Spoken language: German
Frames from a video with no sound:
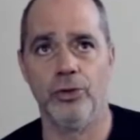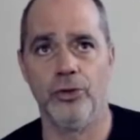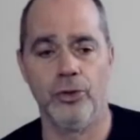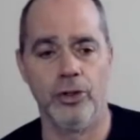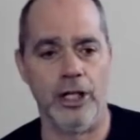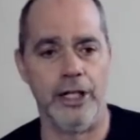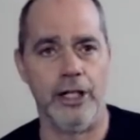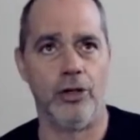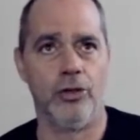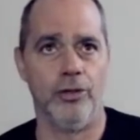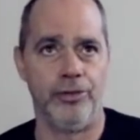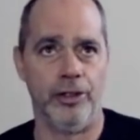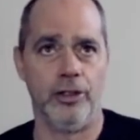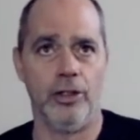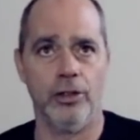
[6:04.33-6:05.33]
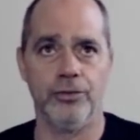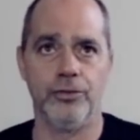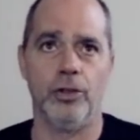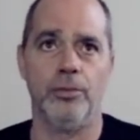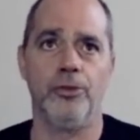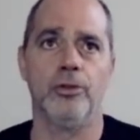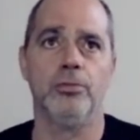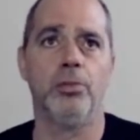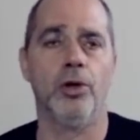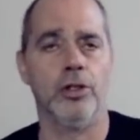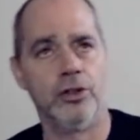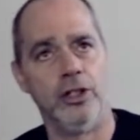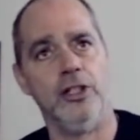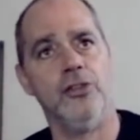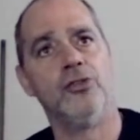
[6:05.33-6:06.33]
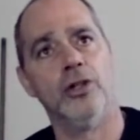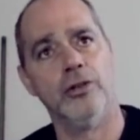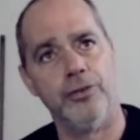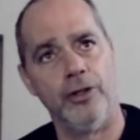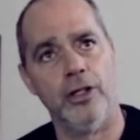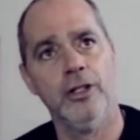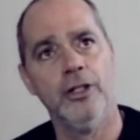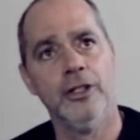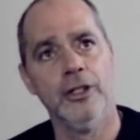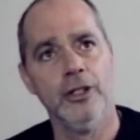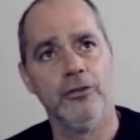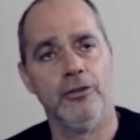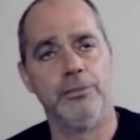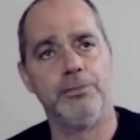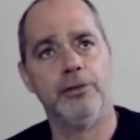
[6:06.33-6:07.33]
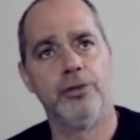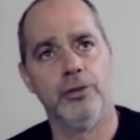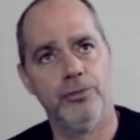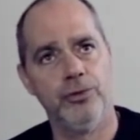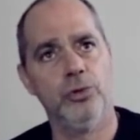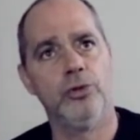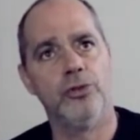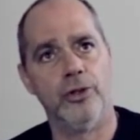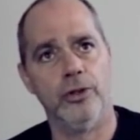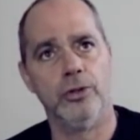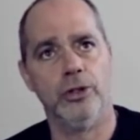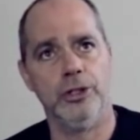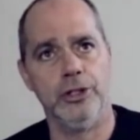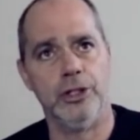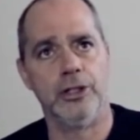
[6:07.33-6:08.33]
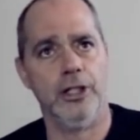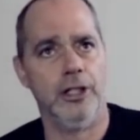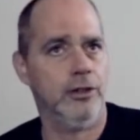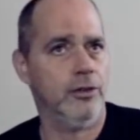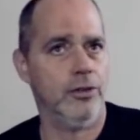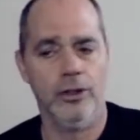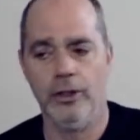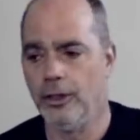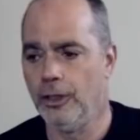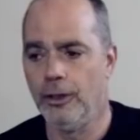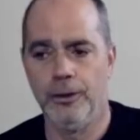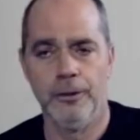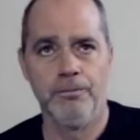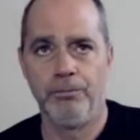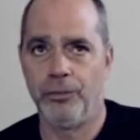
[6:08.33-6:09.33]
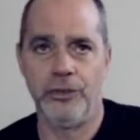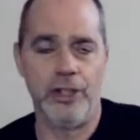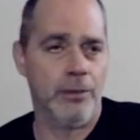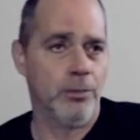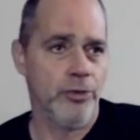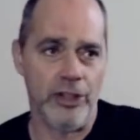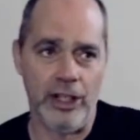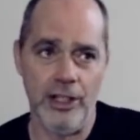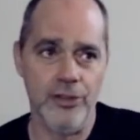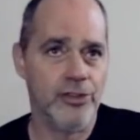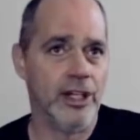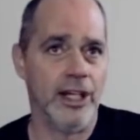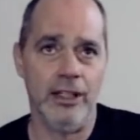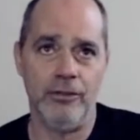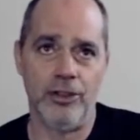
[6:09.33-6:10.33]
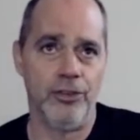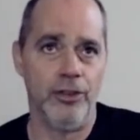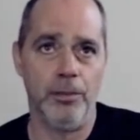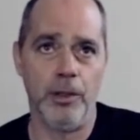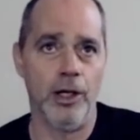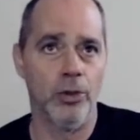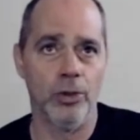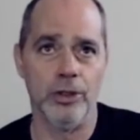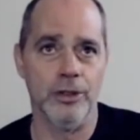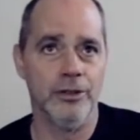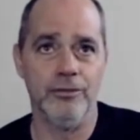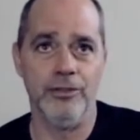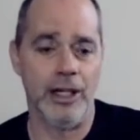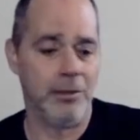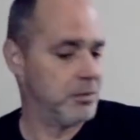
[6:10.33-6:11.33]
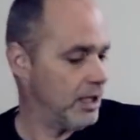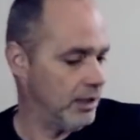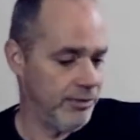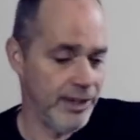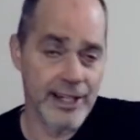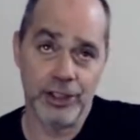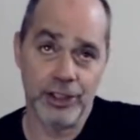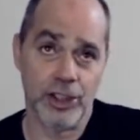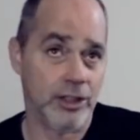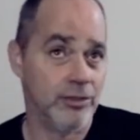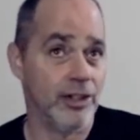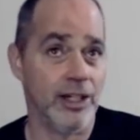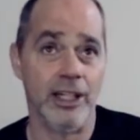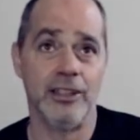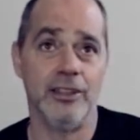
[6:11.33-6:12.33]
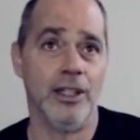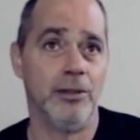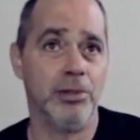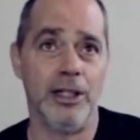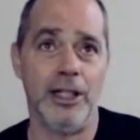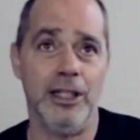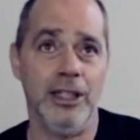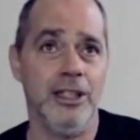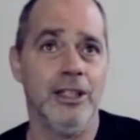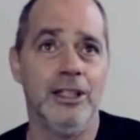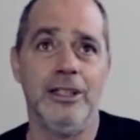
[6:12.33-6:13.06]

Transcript: wo so ein kleiner Koffer draufkommt, so ein Boardcase-Koffer, was man vom Flugzeug kennt. Und da muss alles rein, was wir brauchen. Wir haben keinen Werkstattwagen dabei.